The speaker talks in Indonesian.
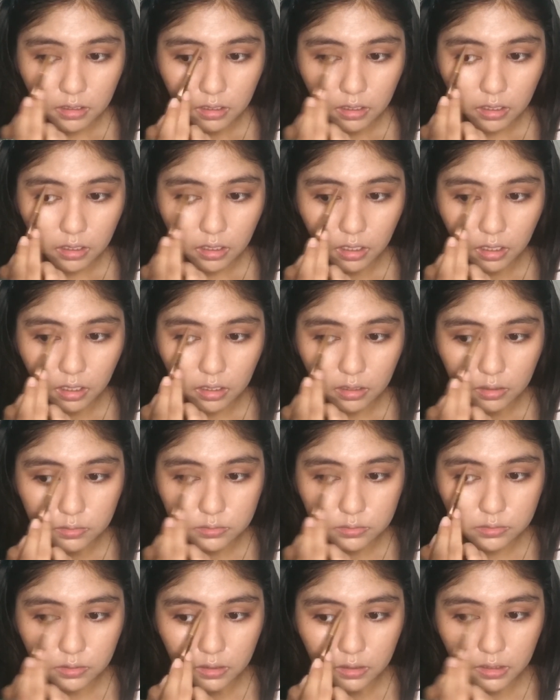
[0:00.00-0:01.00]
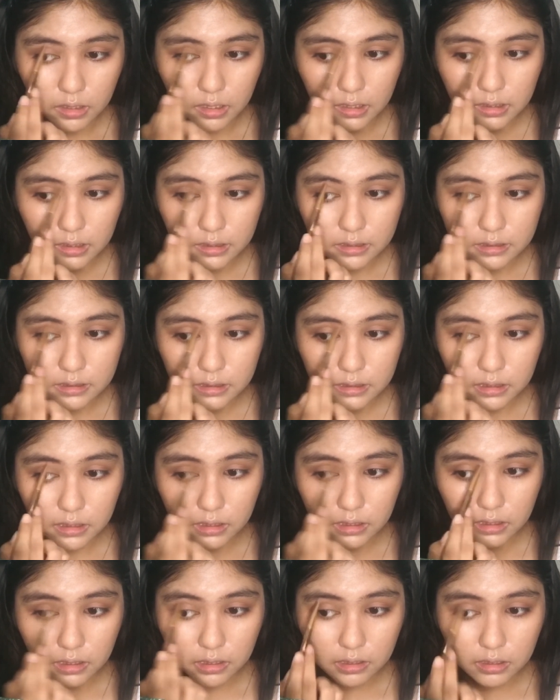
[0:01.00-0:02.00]
kalau soal alis sih
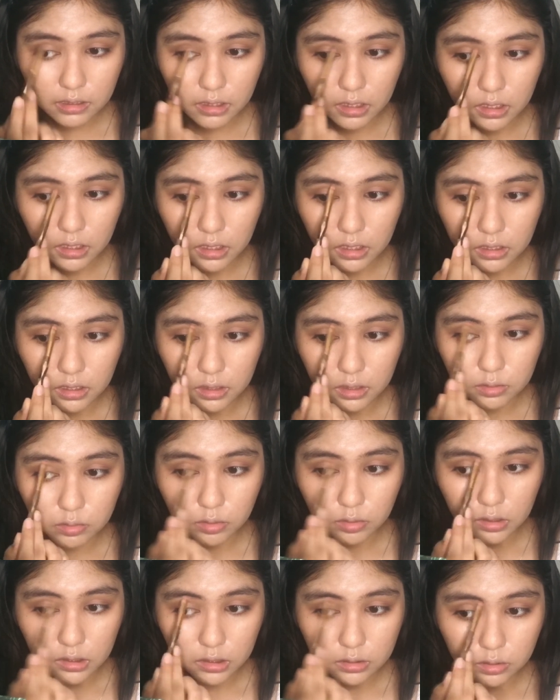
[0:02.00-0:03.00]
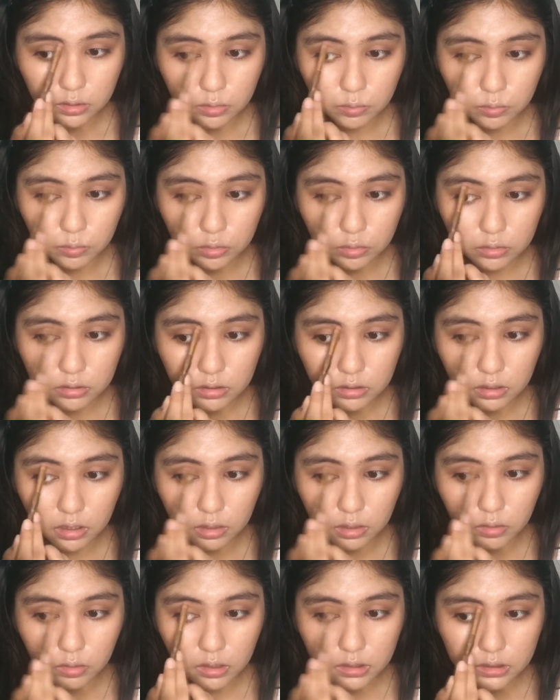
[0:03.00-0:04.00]
uh, natural atau bold aku
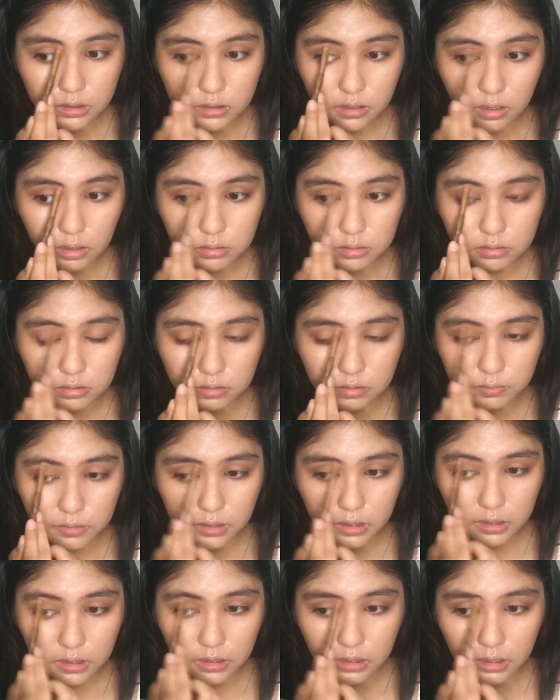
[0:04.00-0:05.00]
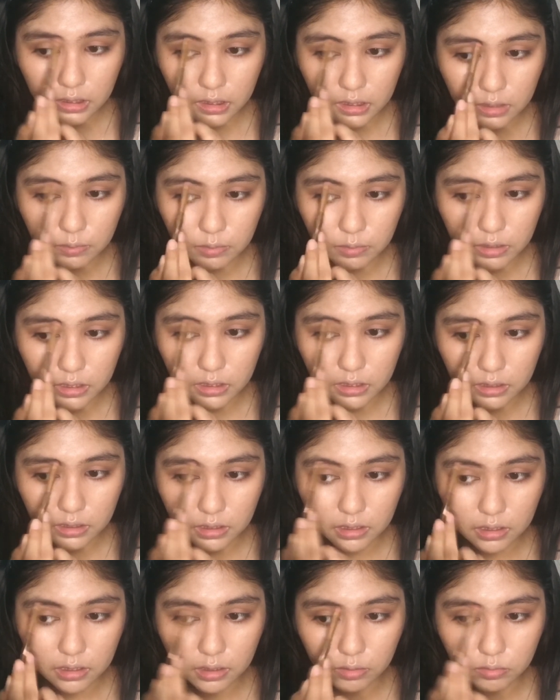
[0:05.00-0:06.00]
alis selalu seperti ini nggak ada bedanya karena
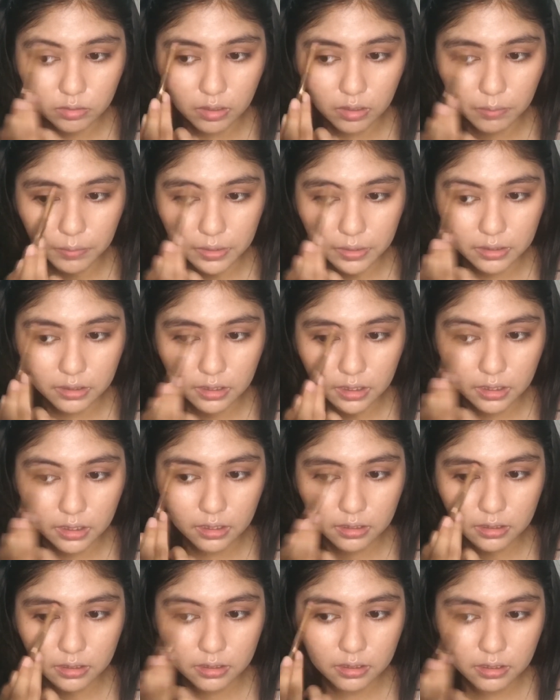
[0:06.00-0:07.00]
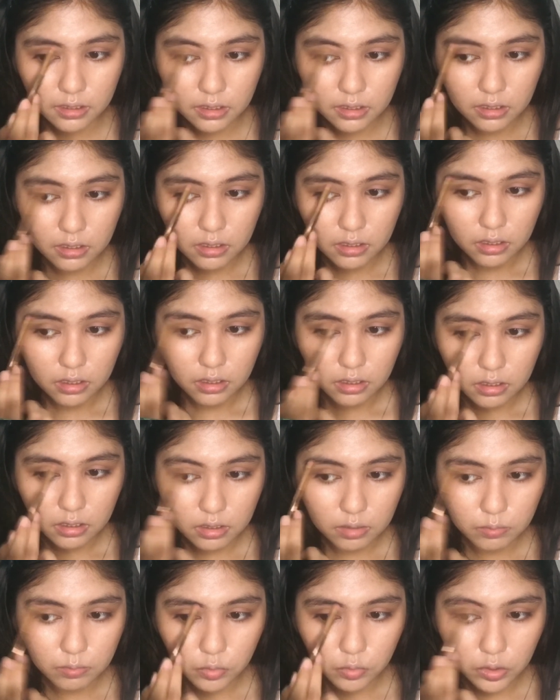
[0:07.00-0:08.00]
aku nggak pandai
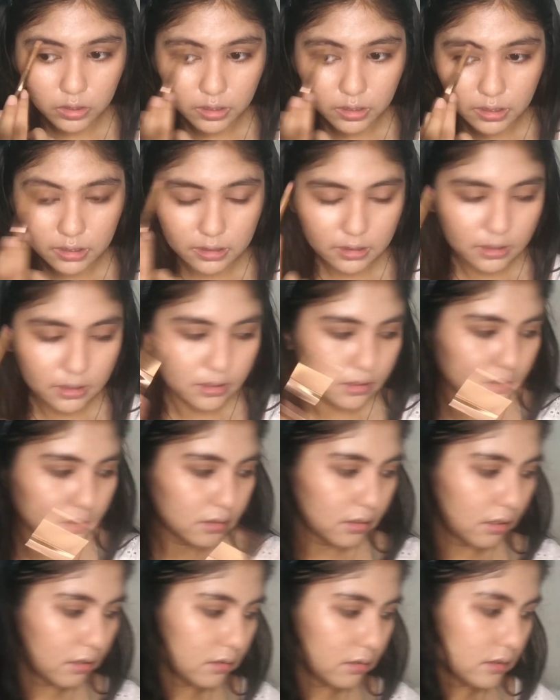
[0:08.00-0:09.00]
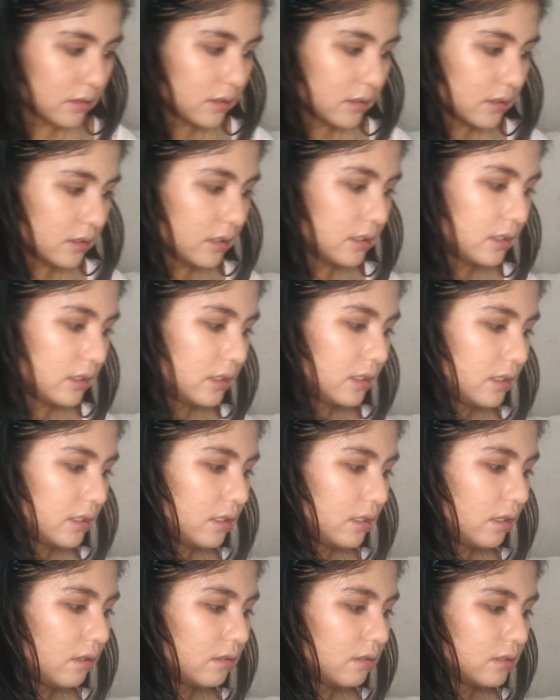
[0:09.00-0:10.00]
buat alis honestly
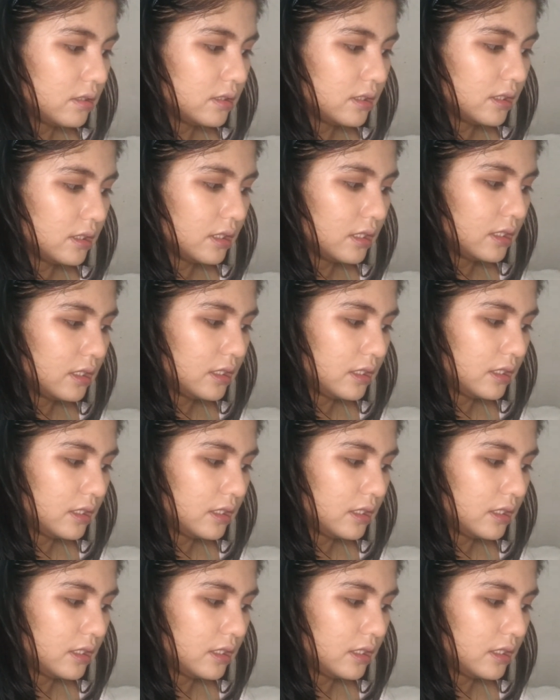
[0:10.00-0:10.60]
honestly